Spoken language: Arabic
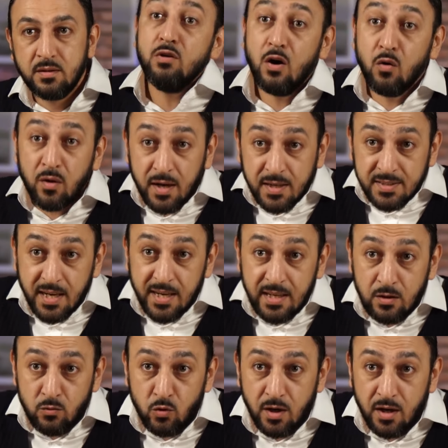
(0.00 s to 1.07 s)
وأوعز إلى
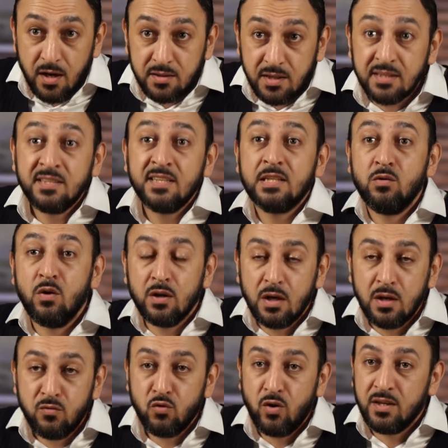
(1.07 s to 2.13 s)
الولاة أن
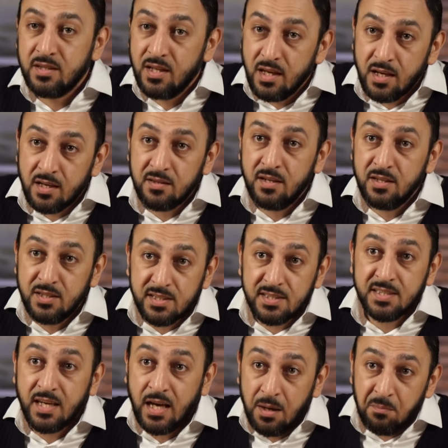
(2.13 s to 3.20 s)
يتوقفوا عن أخذ
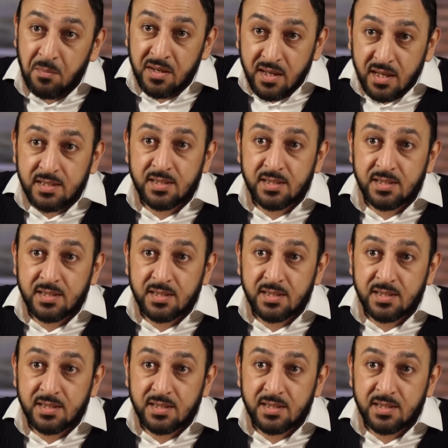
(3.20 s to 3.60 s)
الجزية عمن